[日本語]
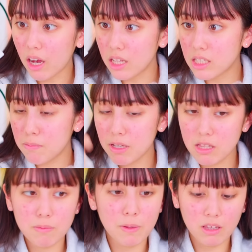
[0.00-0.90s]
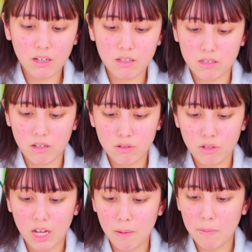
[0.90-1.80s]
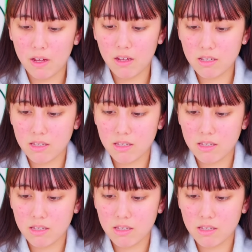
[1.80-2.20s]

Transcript: はちみつバター味だ。ちょっと開けま